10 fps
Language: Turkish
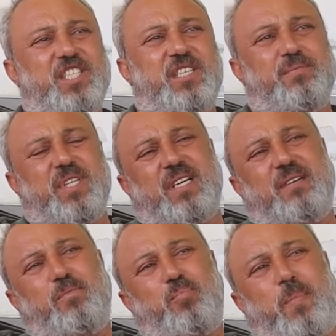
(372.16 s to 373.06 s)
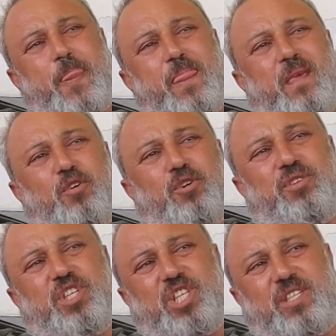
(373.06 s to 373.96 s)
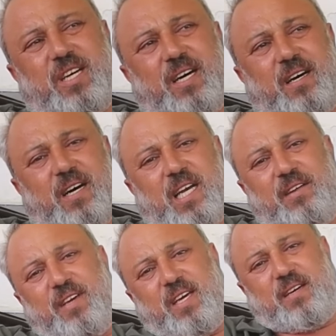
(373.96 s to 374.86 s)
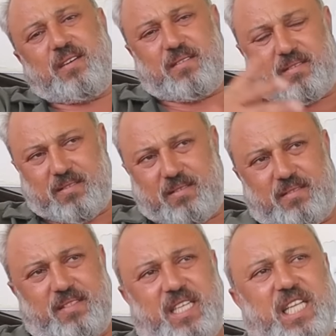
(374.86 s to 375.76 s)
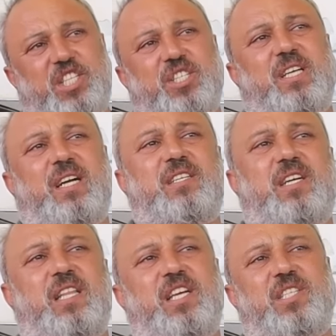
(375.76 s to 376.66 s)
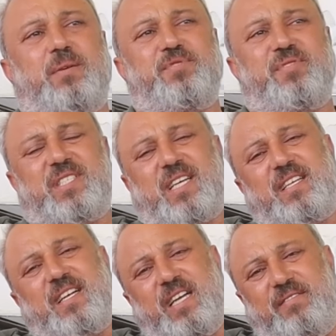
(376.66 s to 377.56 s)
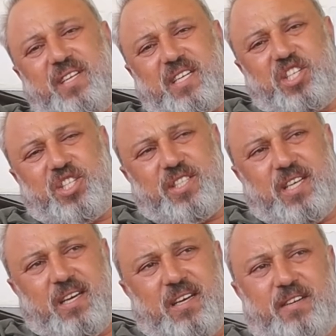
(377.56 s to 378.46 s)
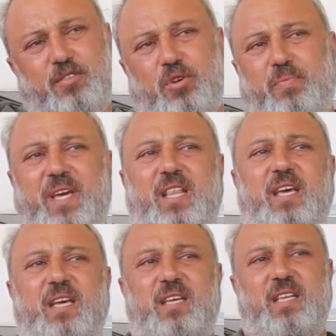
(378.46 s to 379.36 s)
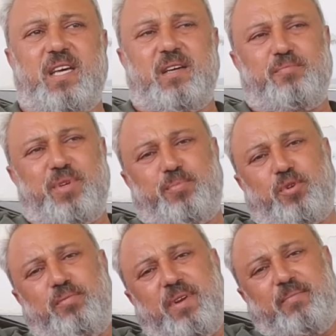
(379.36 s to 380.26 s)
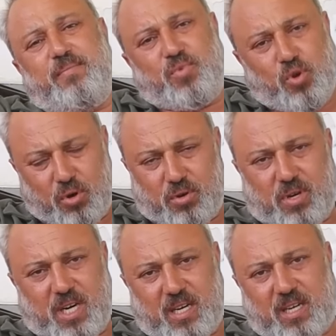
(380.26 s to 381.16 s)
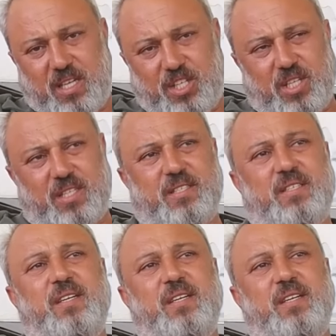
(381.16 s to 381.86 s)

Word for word: Şimdi onun dışında Alevi inanışında arkadaşlarımız var. Zaten Alevilik içinde köpekle ilgili bir problem yok arkadaşlar.